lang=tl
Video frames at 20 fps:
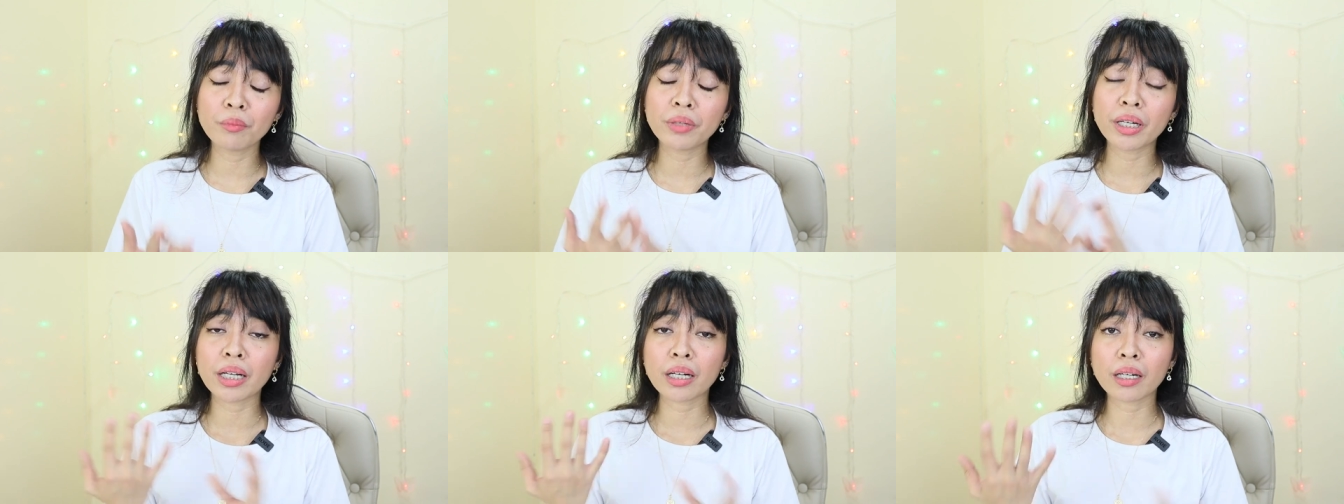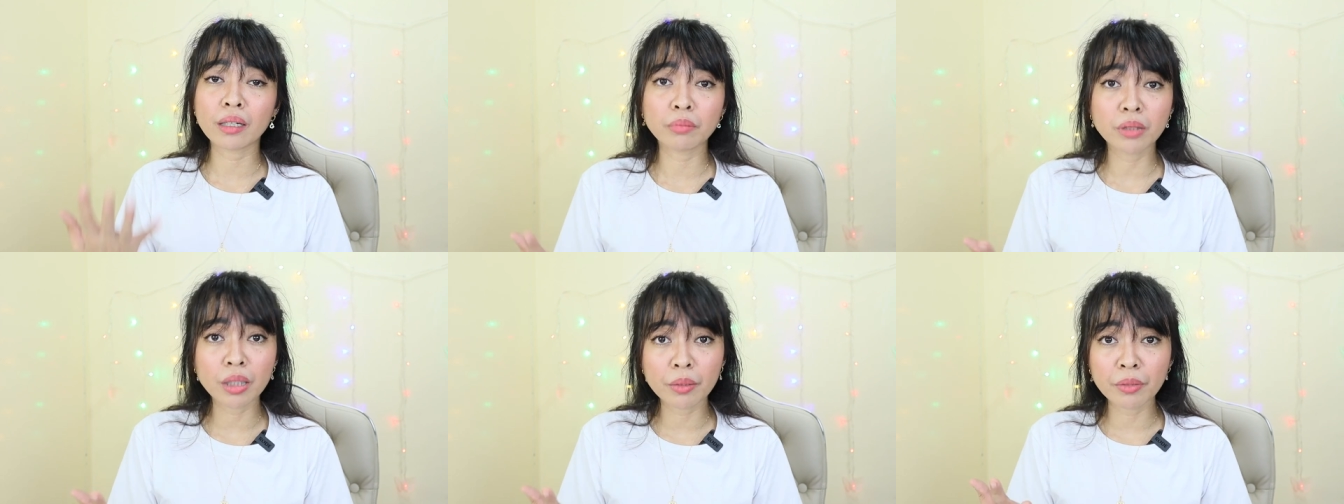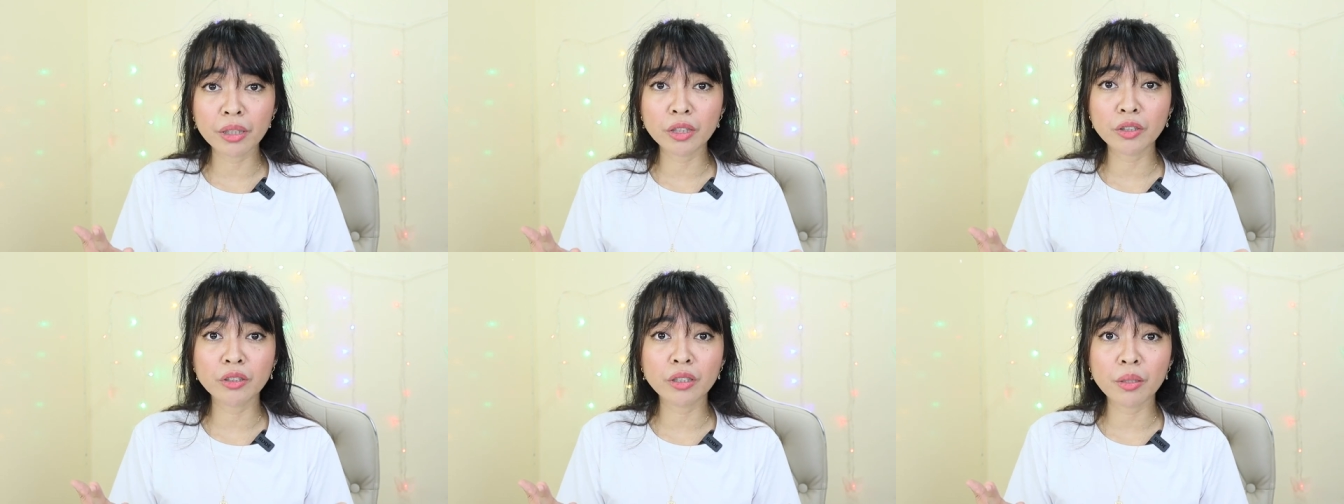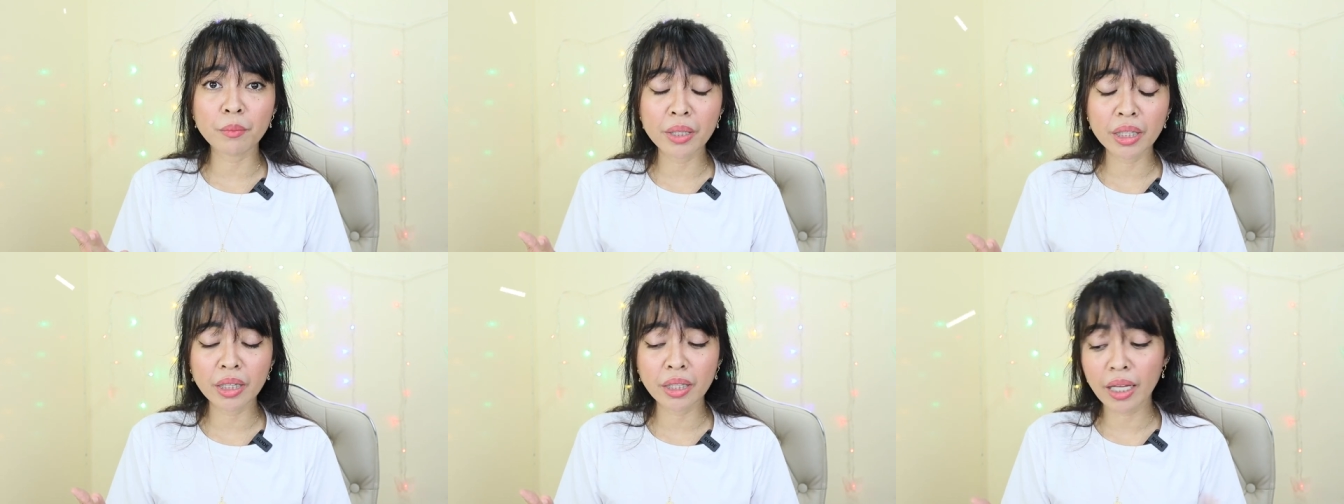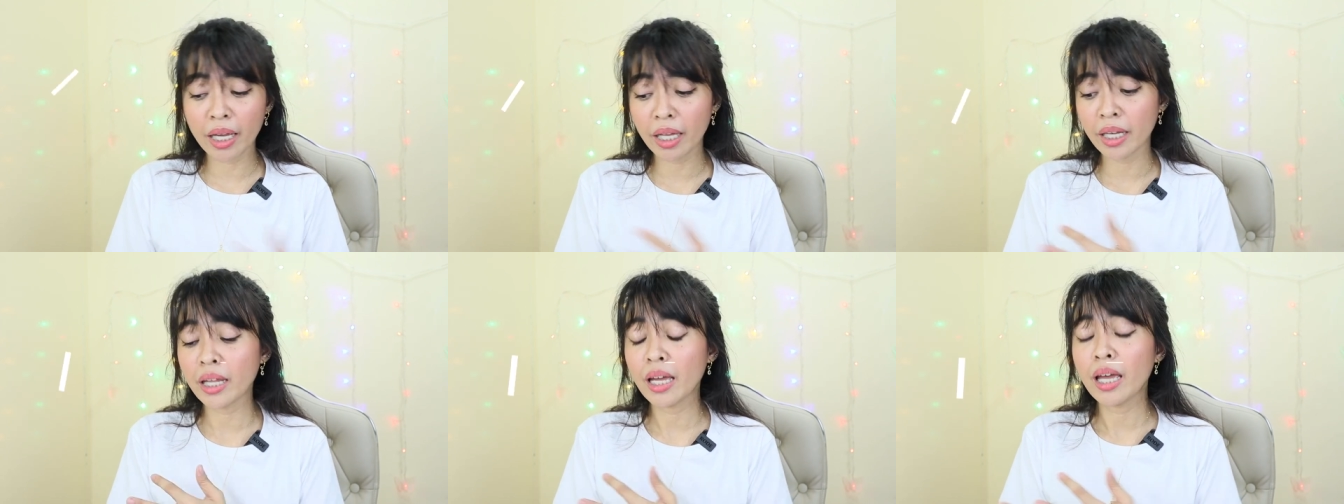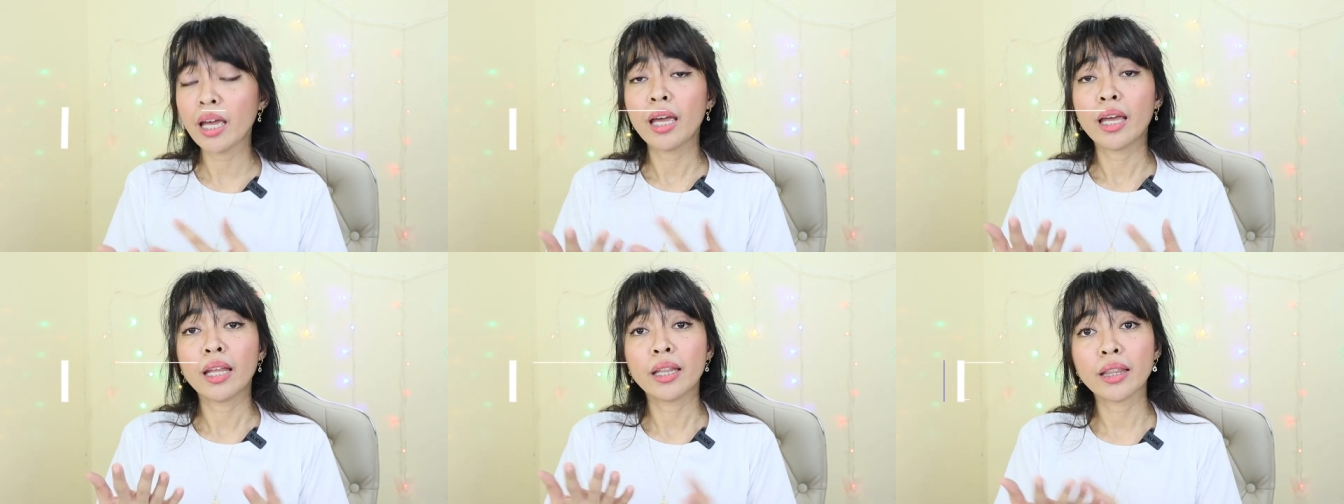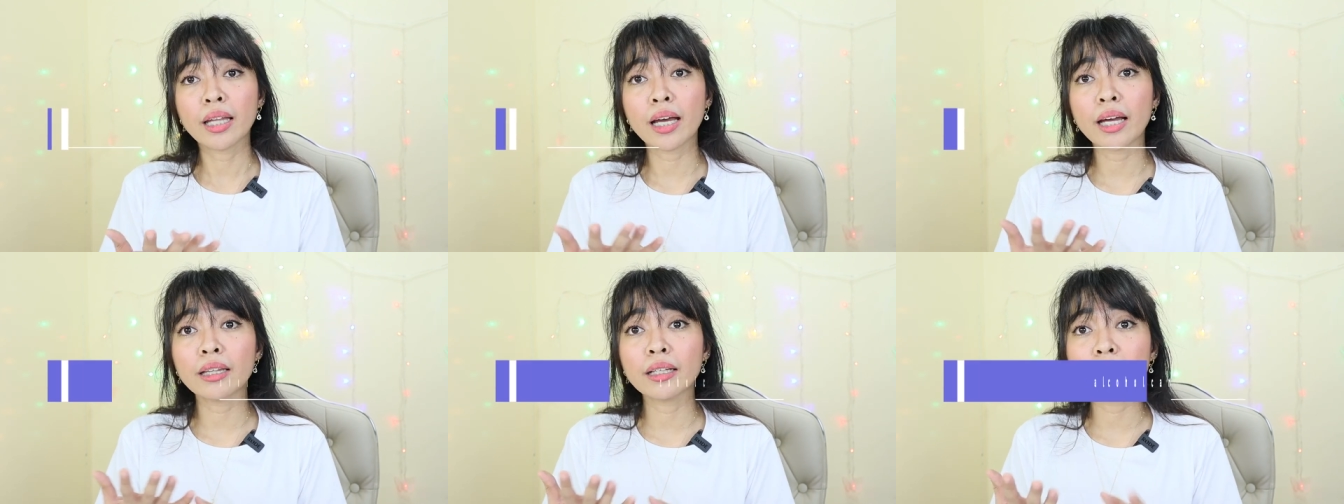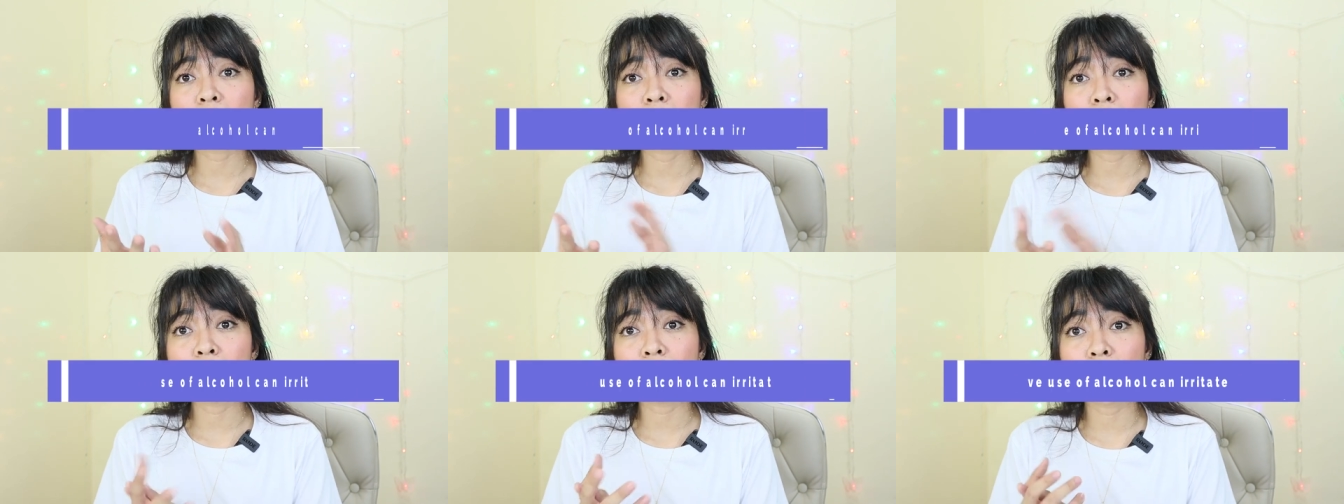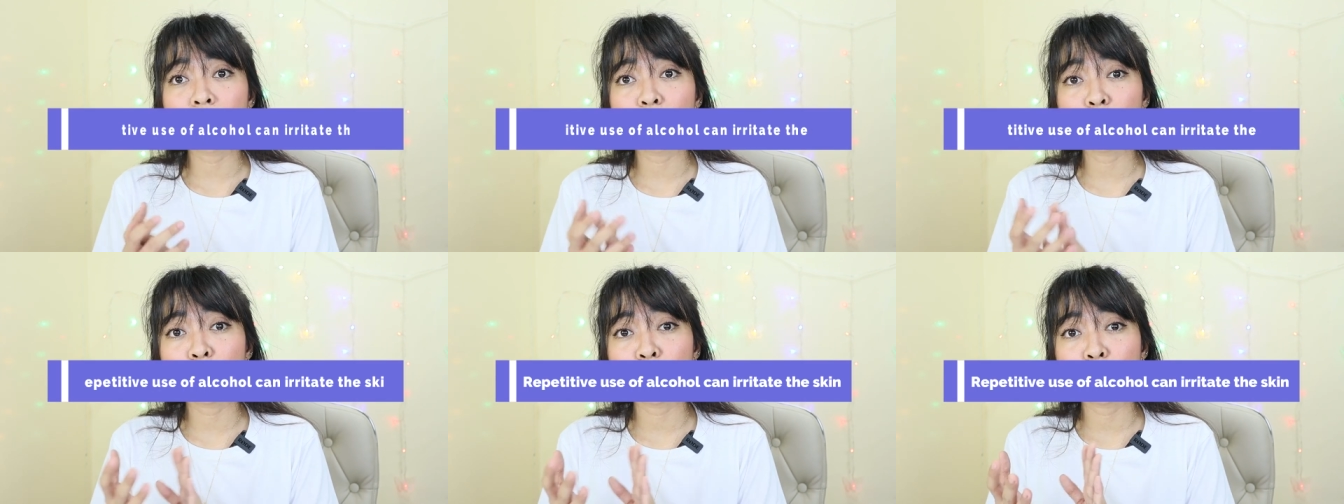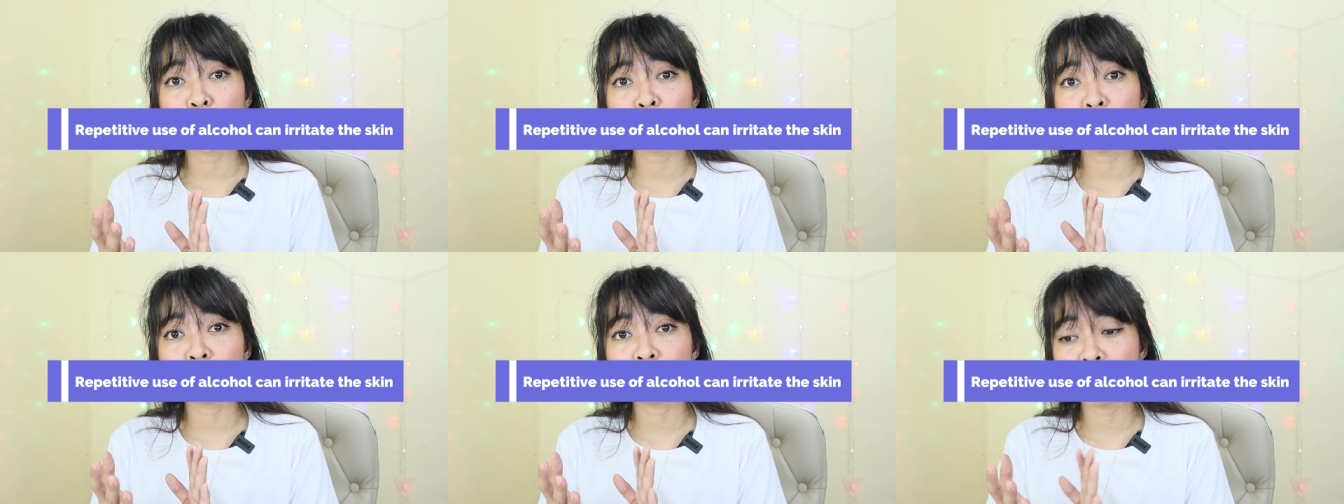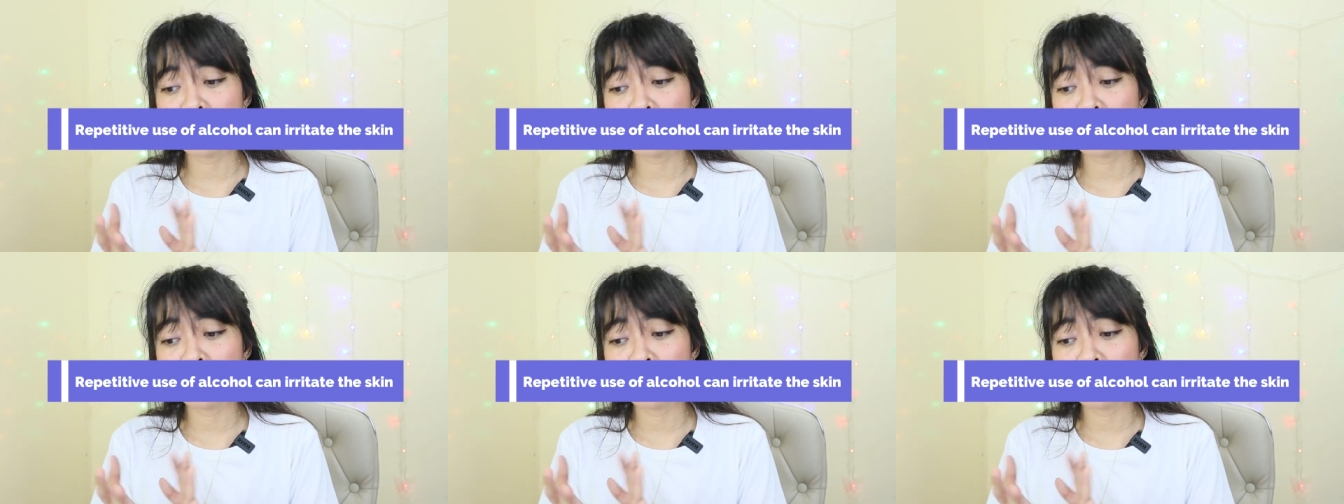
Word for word: mararamdaman nyo naman yan na nagdadry yung inyong